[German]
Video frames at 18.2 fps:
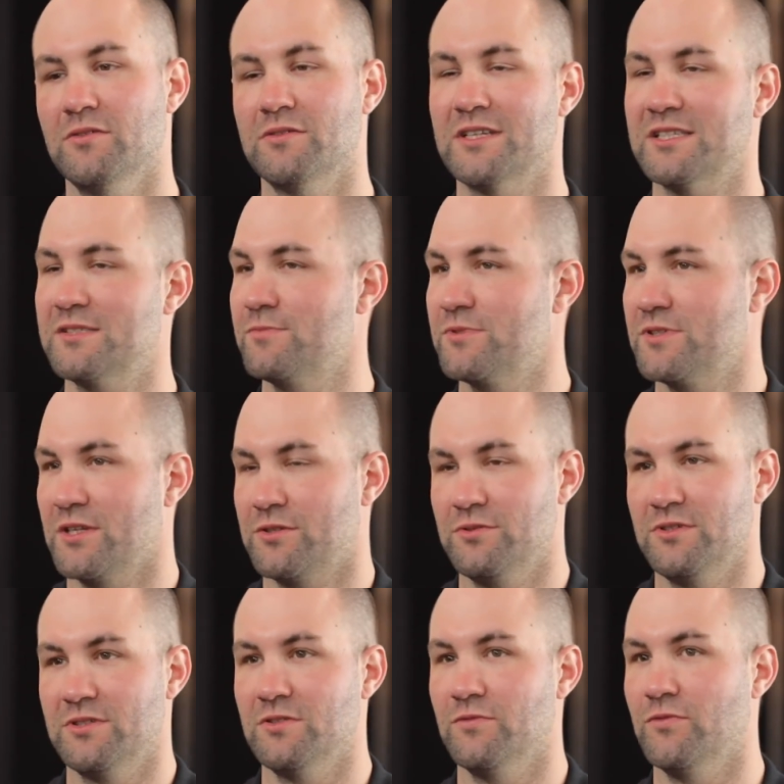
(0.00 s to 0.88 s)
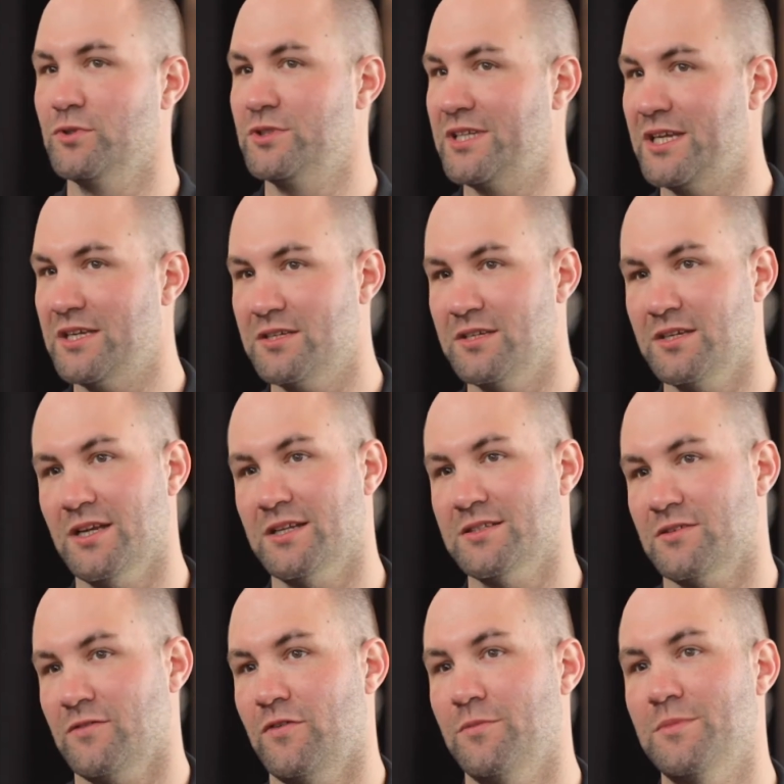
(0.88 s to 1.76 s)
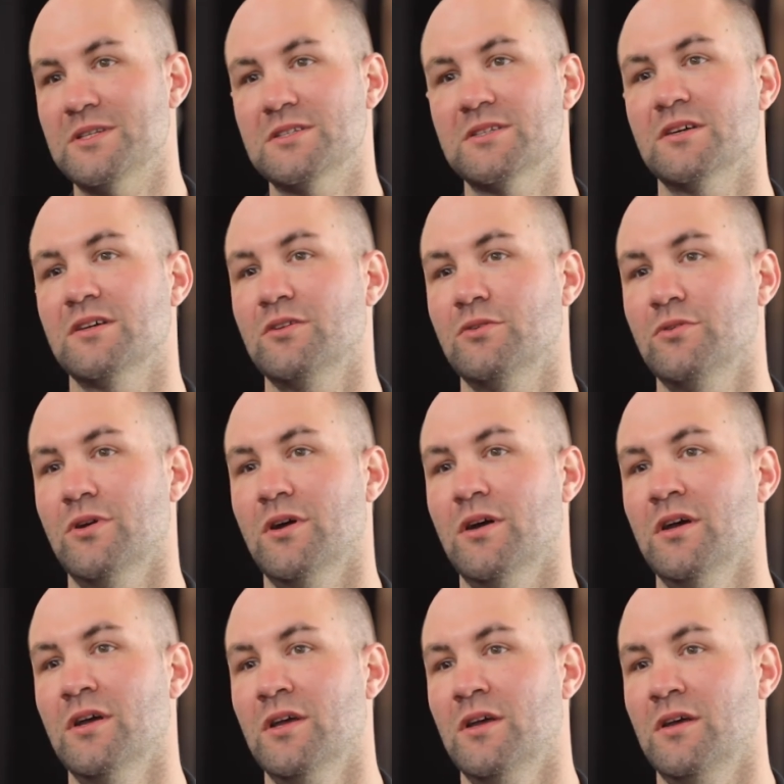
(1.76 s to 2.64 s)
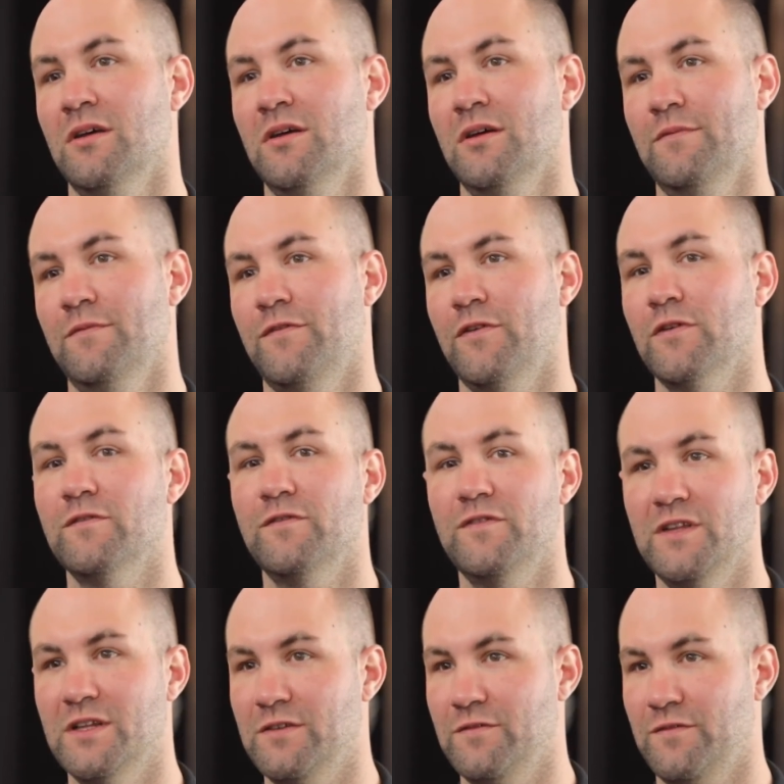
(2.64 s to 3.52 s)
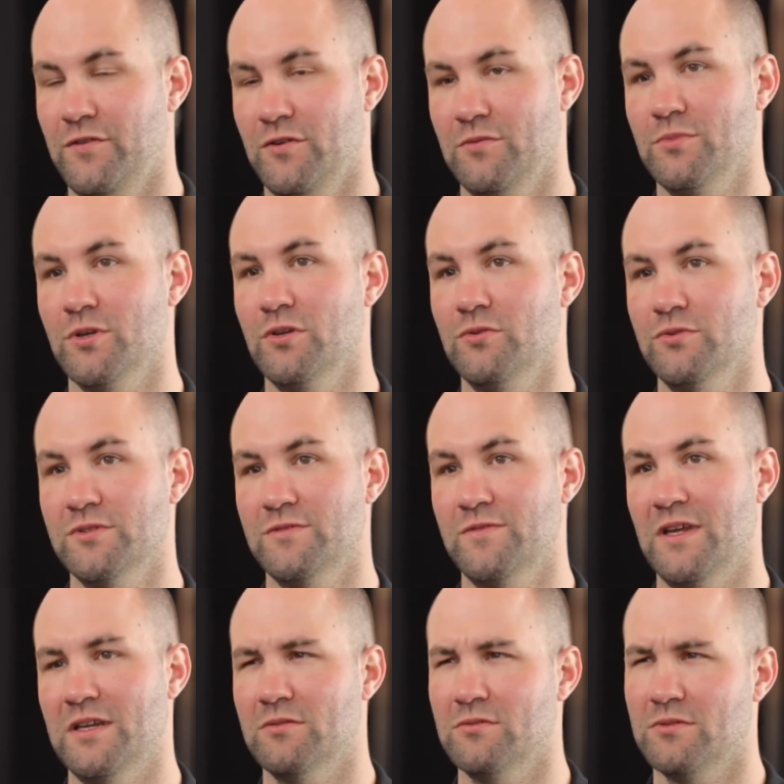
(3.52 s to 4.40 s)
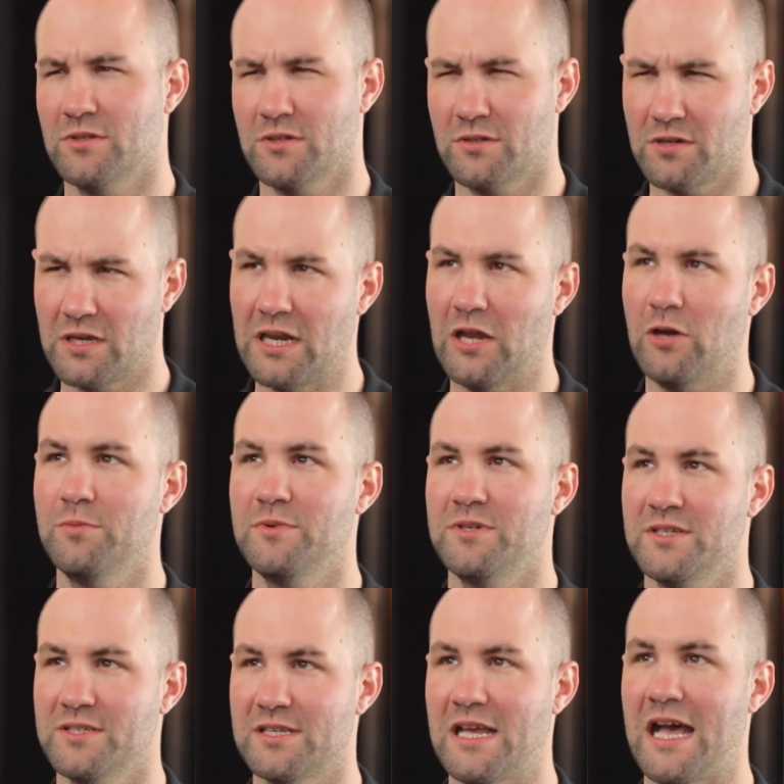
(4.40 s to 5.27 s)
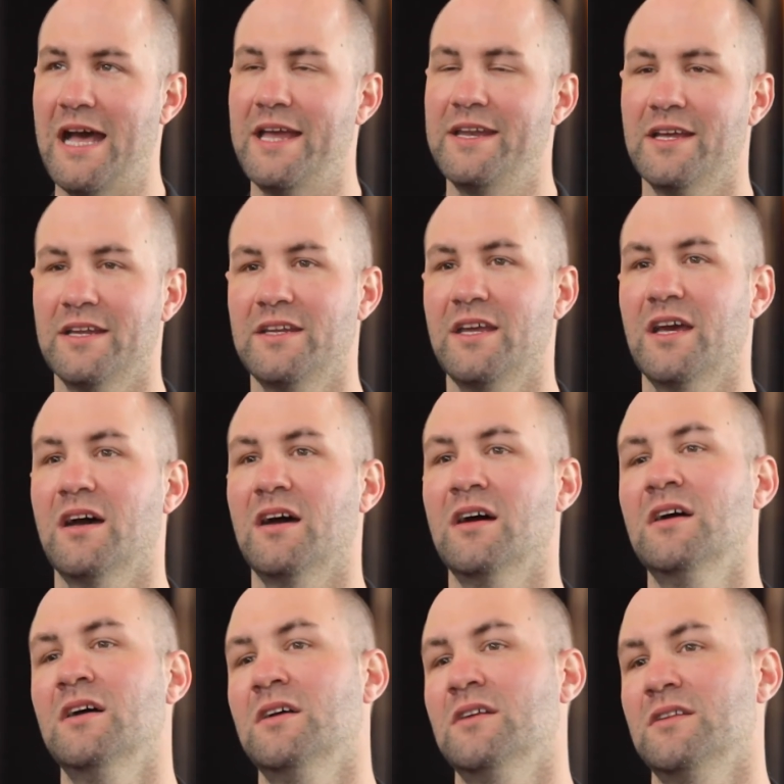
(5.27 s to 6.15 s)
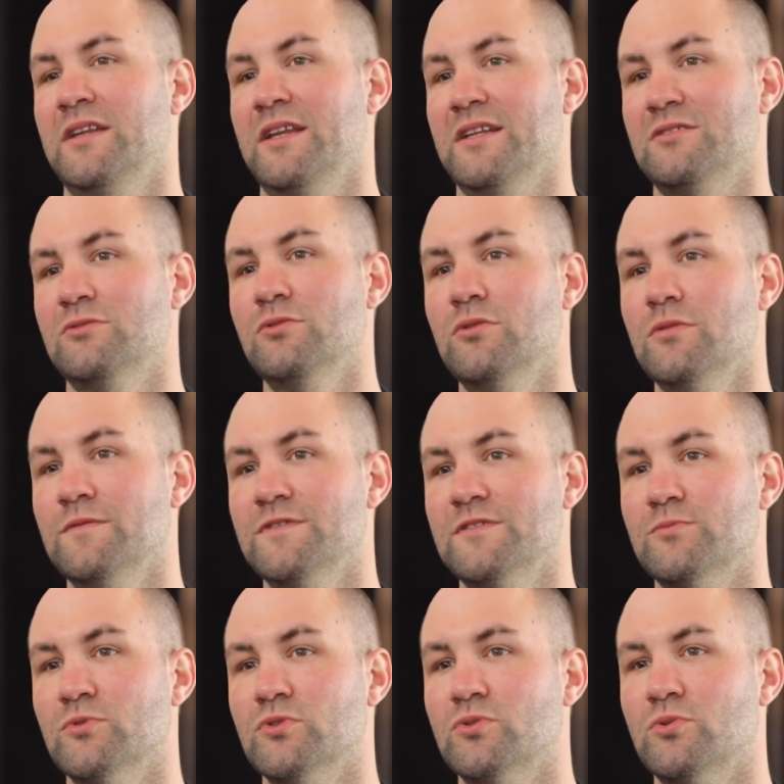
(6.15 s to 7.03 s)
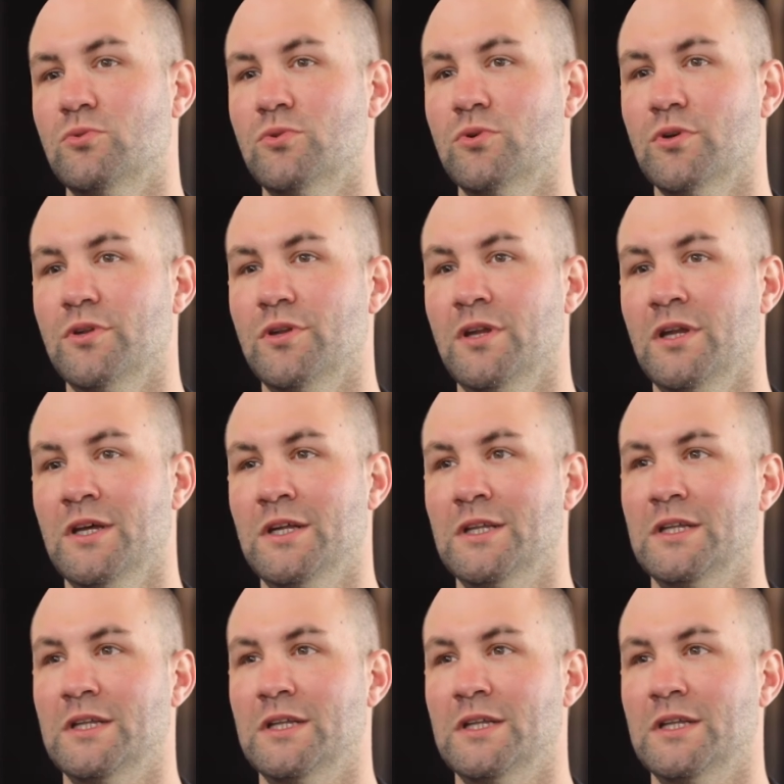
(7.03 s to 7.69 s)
Und das muss natürlich sowohl technisch als auch vom Interieur ähm, von vielen Firmen gelöst werden und glaube ich, ist einer der der Zukunftsmotoren.